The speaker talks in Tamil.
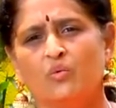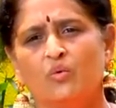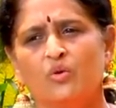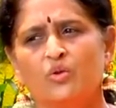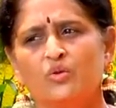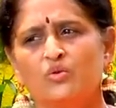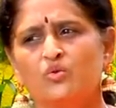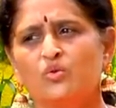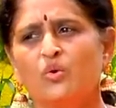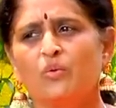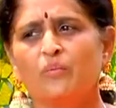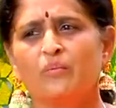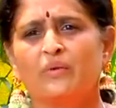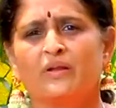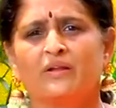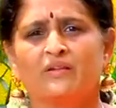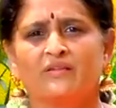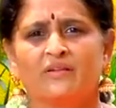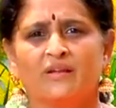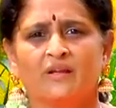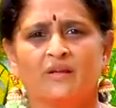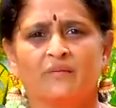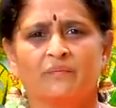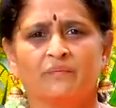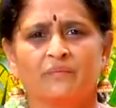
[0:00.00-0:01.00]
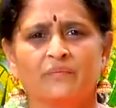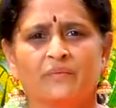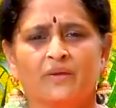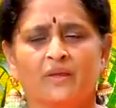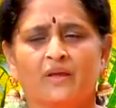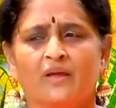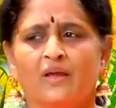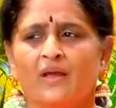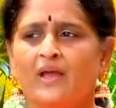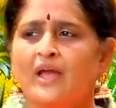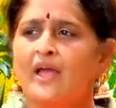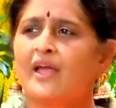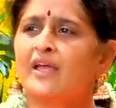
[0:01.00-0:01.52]
ஒரு சோம்பேறித்தனம்
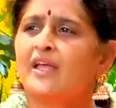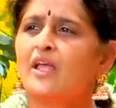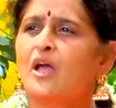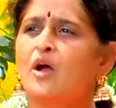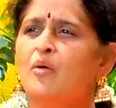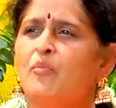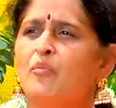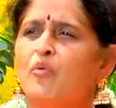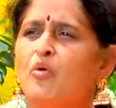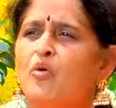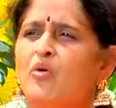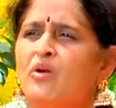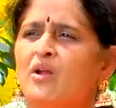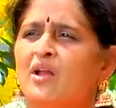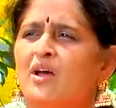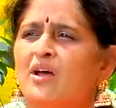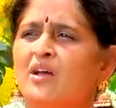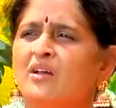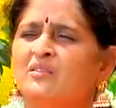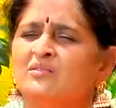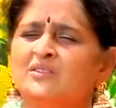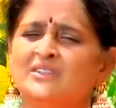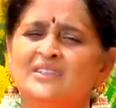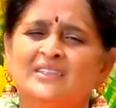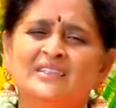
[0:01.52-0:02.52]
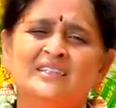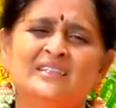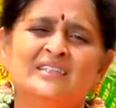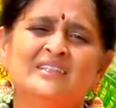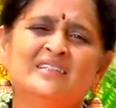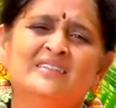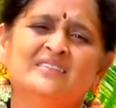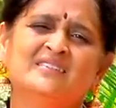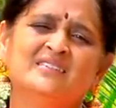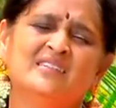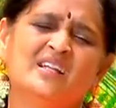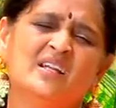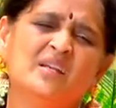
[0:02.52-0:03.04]
எங்கேயா போனா
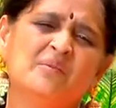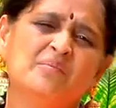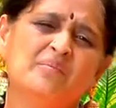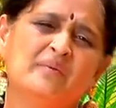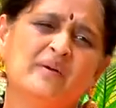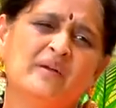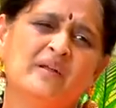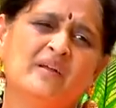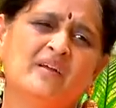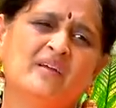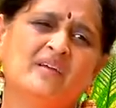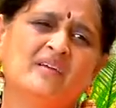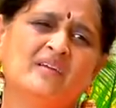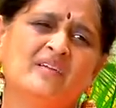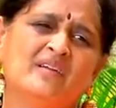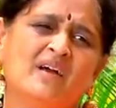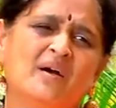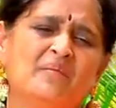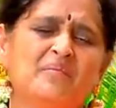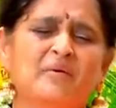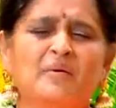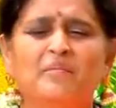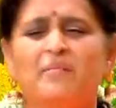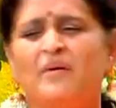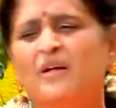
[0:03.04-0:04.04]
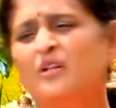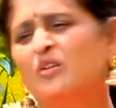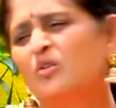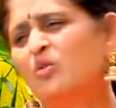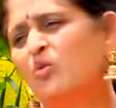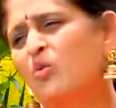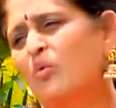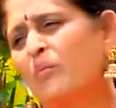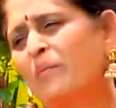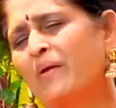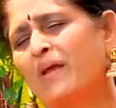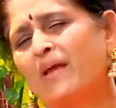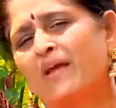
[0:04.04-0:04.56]
சரி இப்போ அப்புறம்
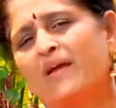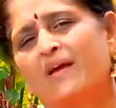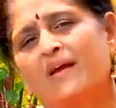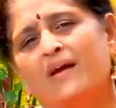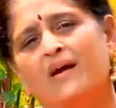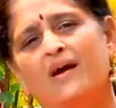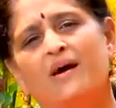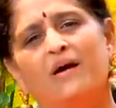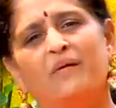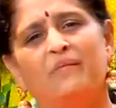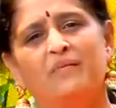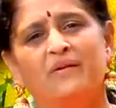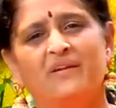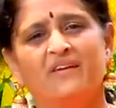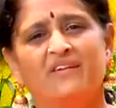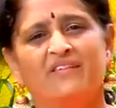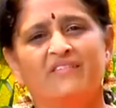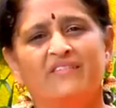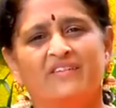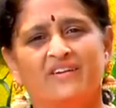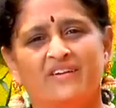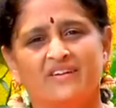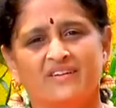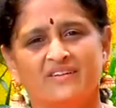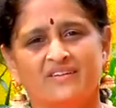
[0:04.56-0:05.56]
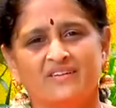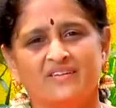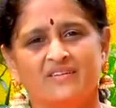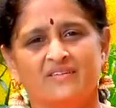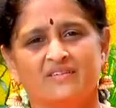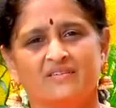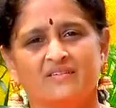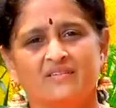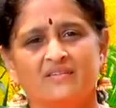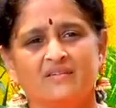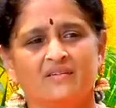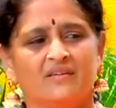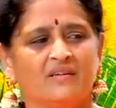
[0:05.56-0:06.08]
பார்த்துக்கோமே அப்படின்னு விடுறது
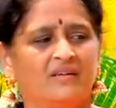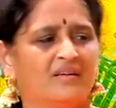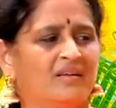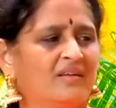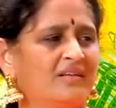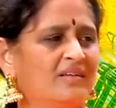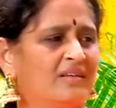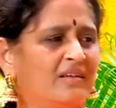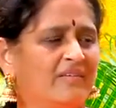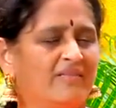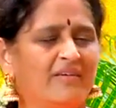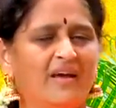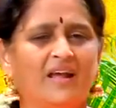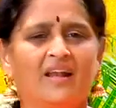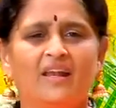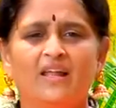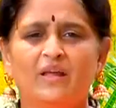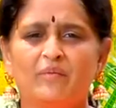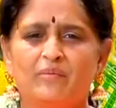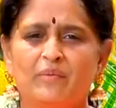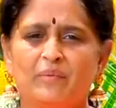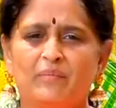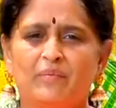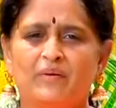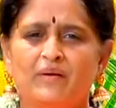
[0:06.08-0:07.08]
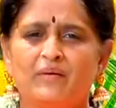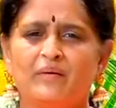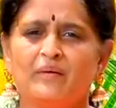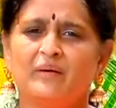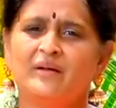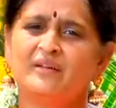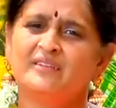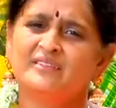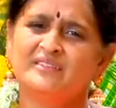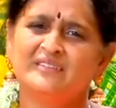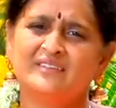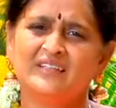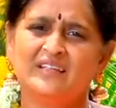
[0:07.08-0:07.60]
இந்த வேலையை இப்போ
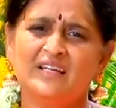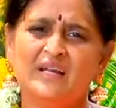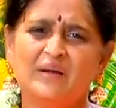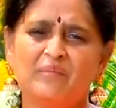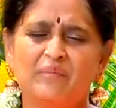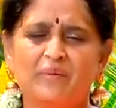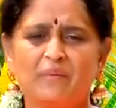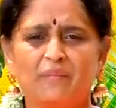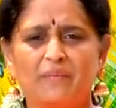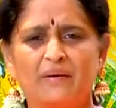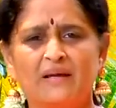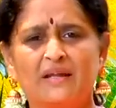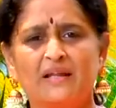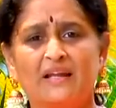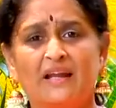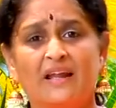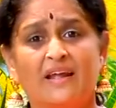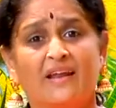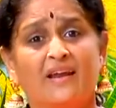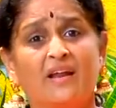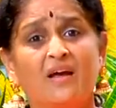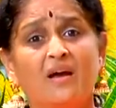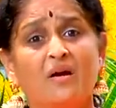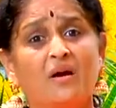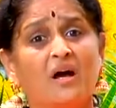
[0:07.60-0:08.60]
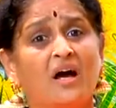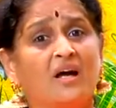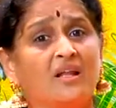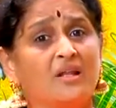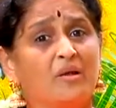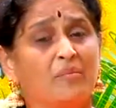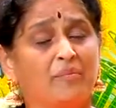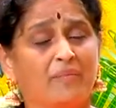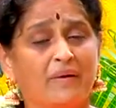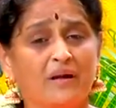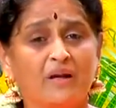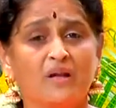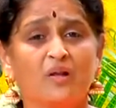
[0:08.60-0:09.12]
சரி அப்புறம் பண்ணிக்கலாம் ஏன்னா அதை
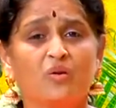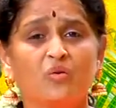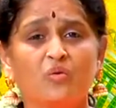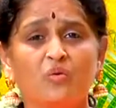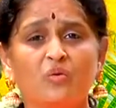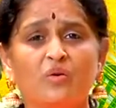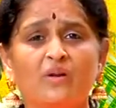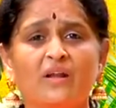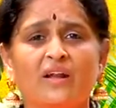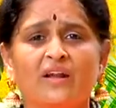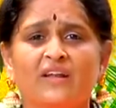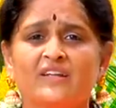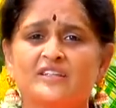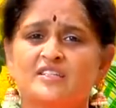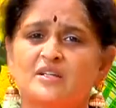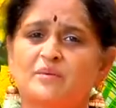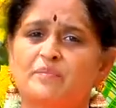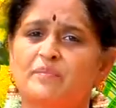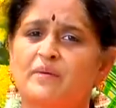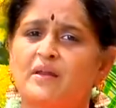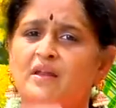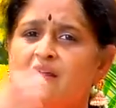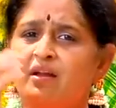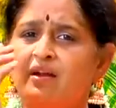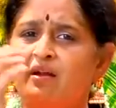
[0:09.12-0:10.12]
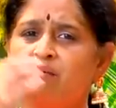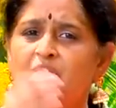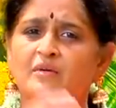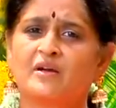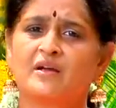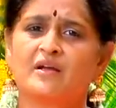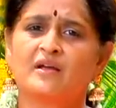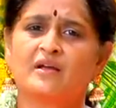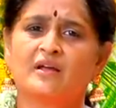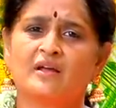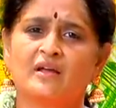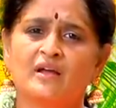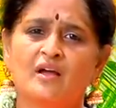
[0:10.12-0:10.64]
பண்ணணும்னு நினச்சப்பெல்லாம்
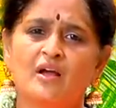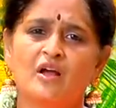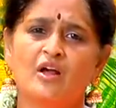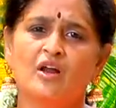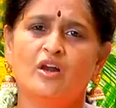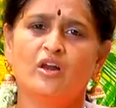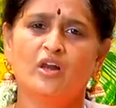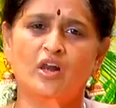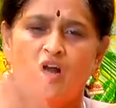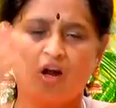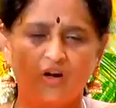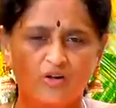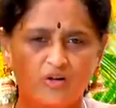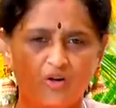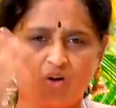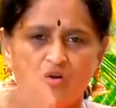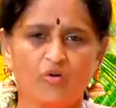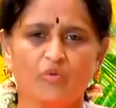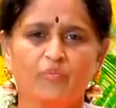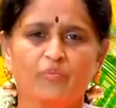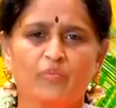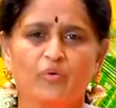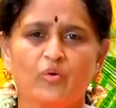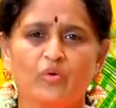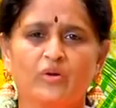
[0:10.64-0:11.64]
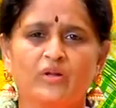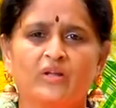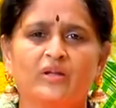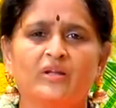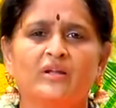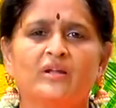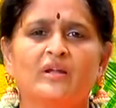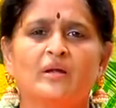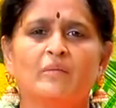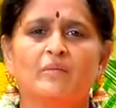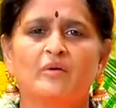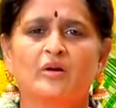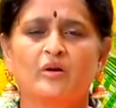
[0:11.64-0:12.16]
நமக்கு லாக்டவுன் போட்டு
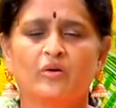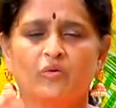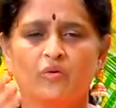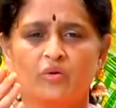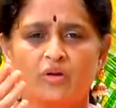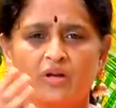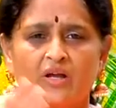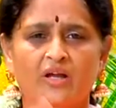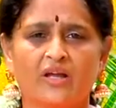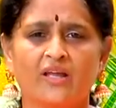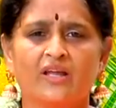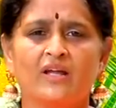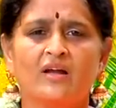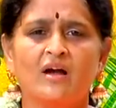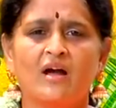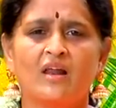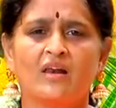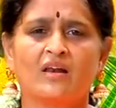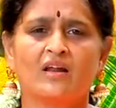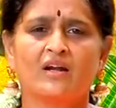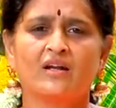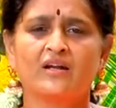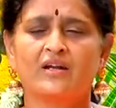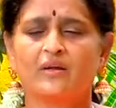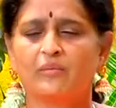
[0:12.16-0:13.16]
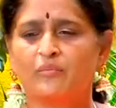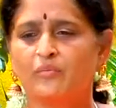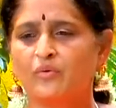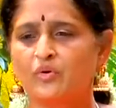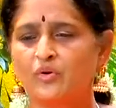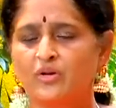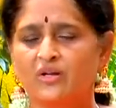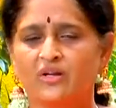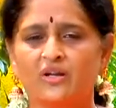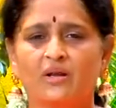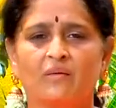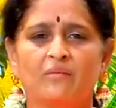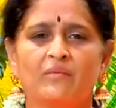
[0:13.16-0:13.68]
நமக்கு ஒரு கை கால் கட்டை
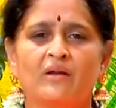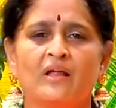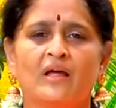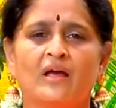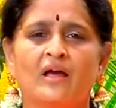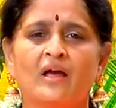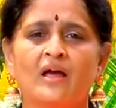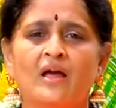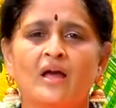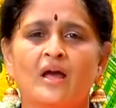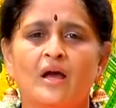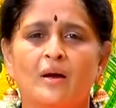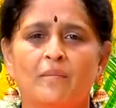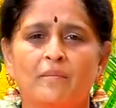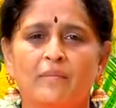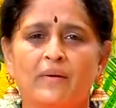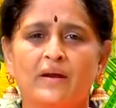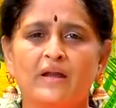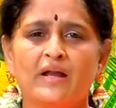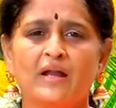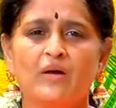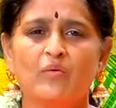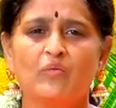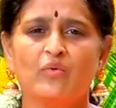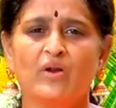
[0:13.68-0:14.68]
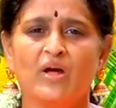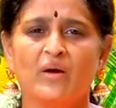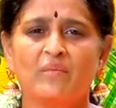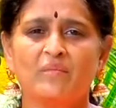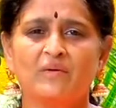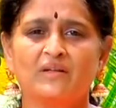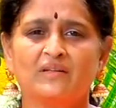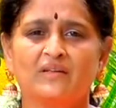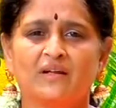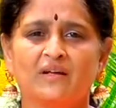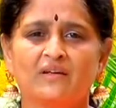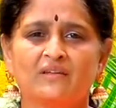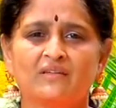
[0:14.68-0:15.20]
போட்டு நம்மளை பண்ண
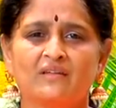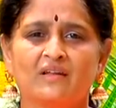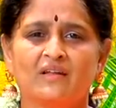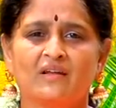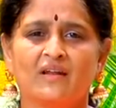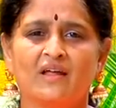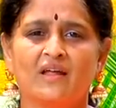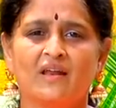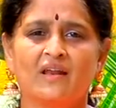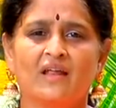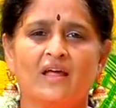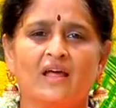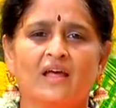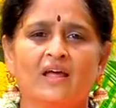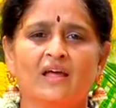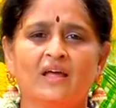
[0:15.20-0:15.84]
விடாமல் தடுத்ததுனால